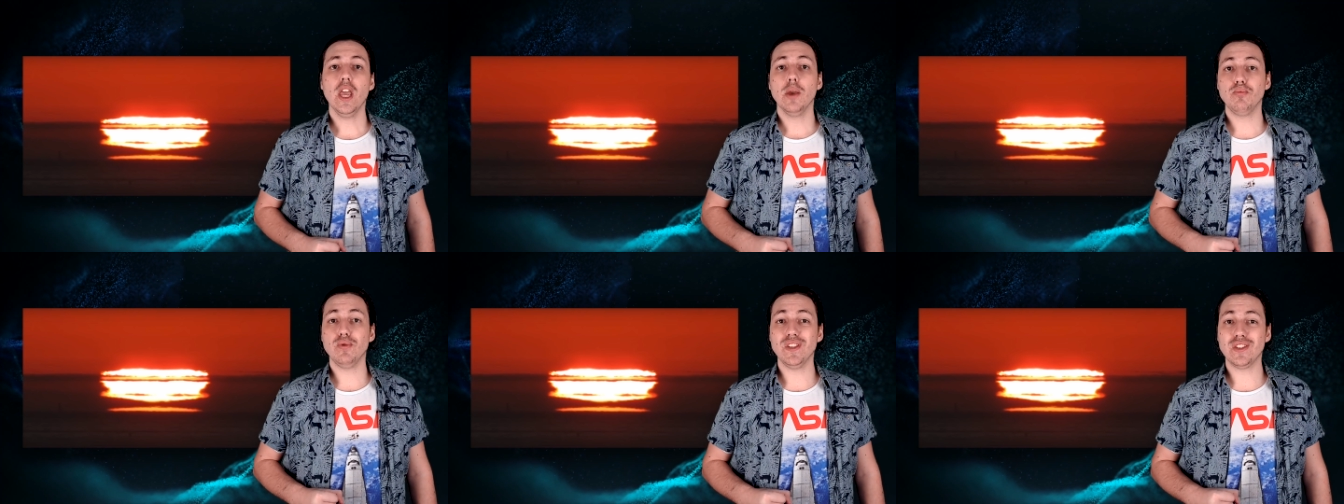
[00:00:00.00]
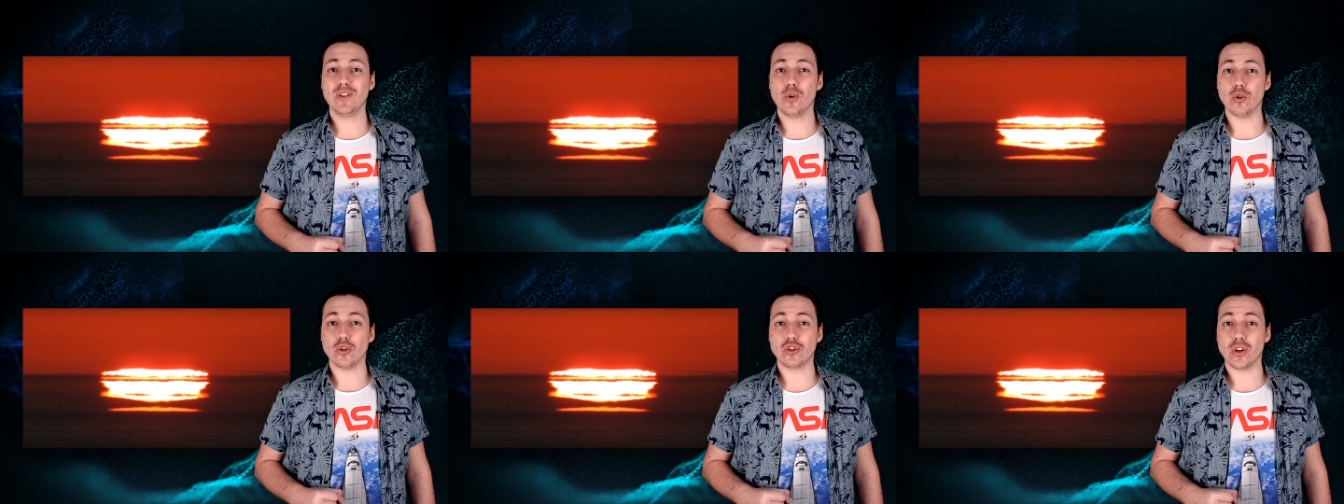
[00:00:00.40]
puisque
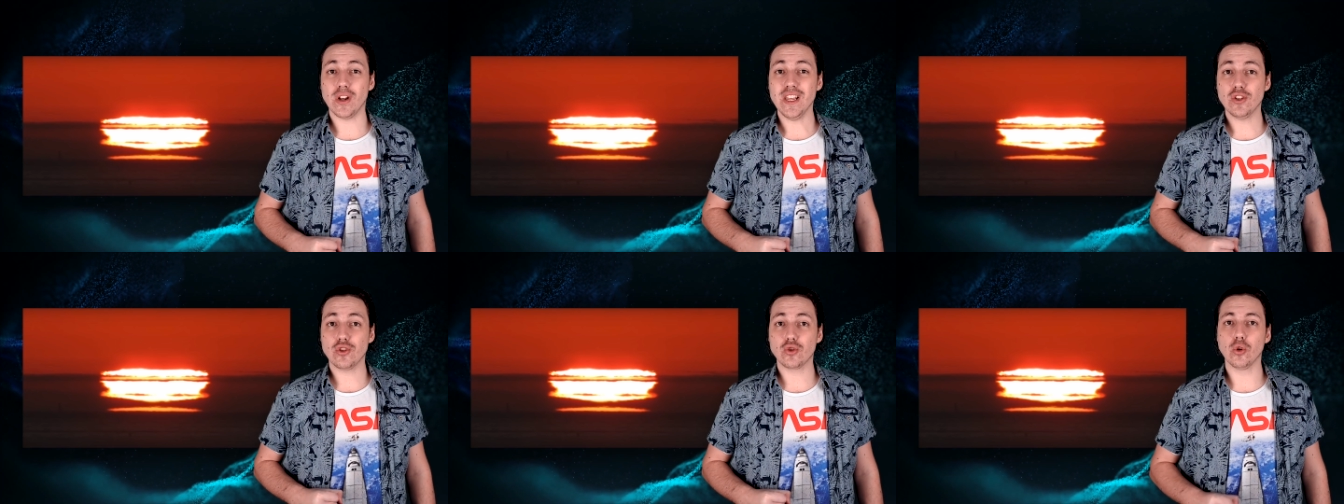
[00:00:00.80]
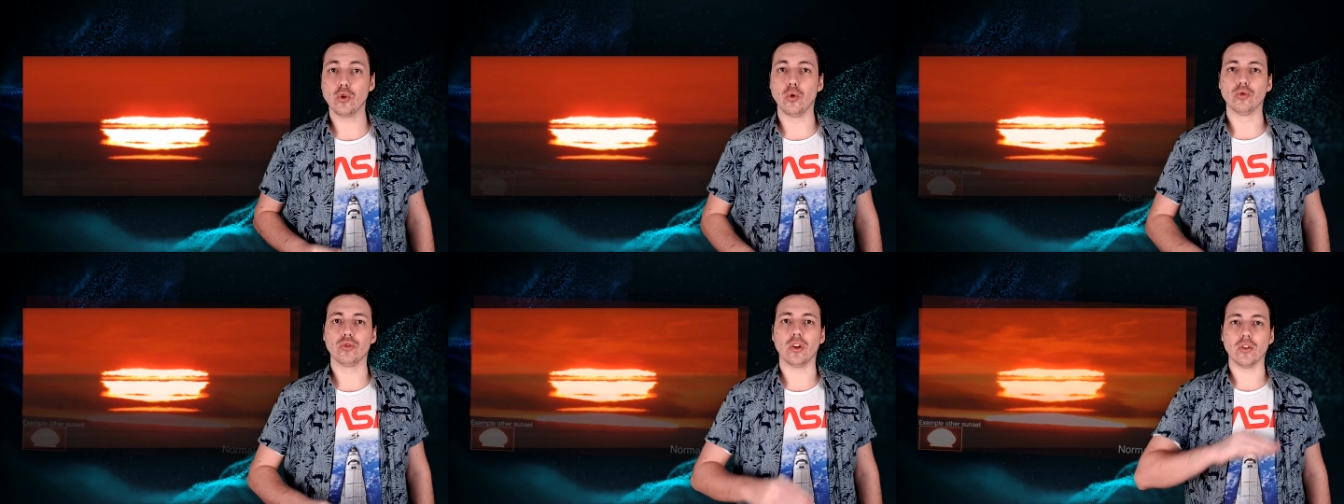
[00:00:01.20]
le soleil se
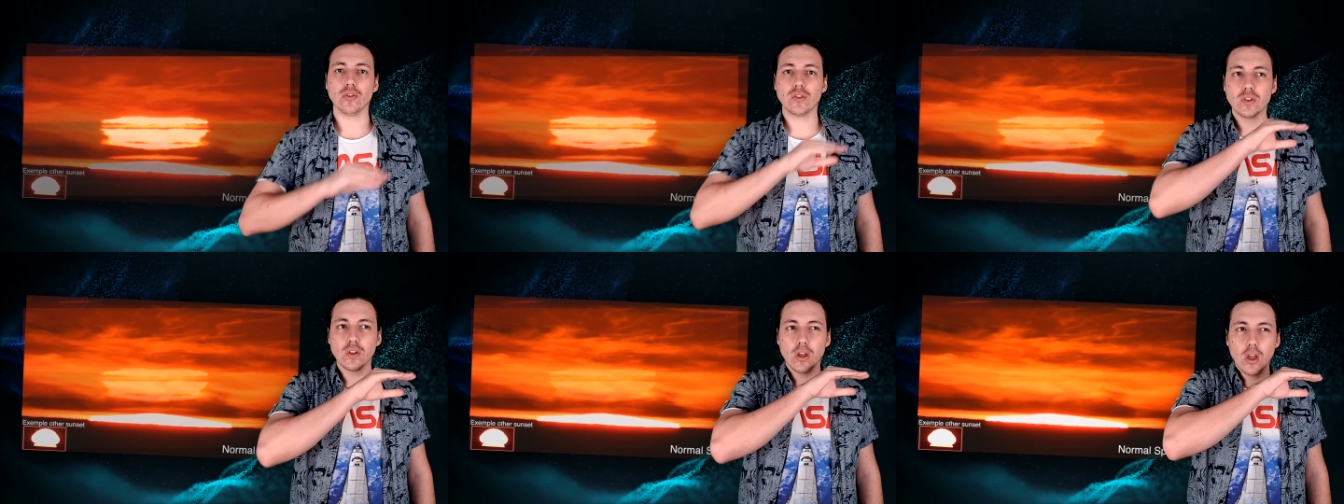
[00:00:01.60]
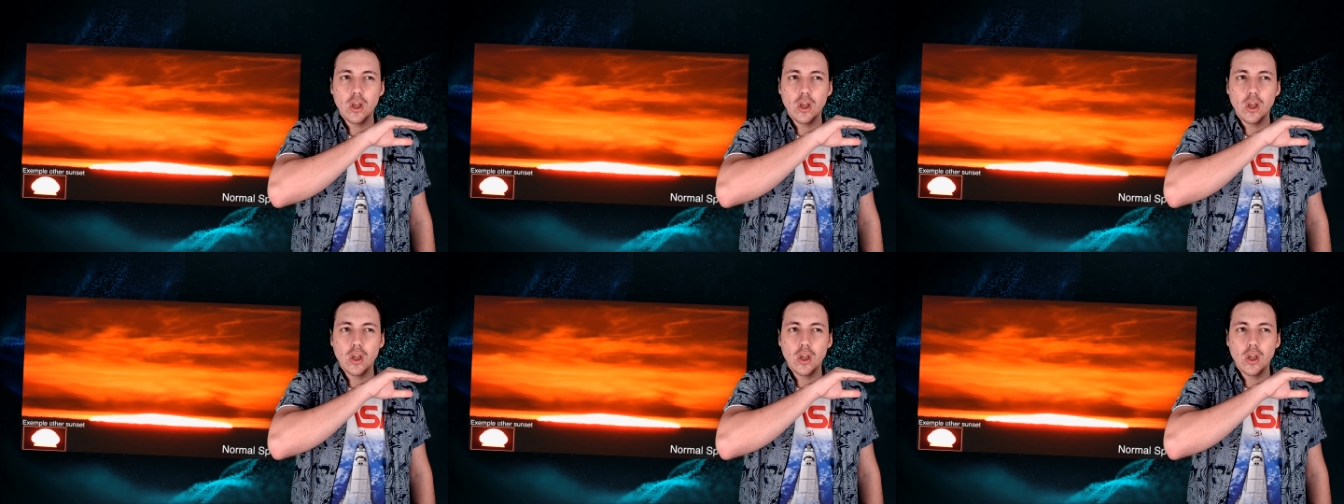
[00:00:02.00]
contente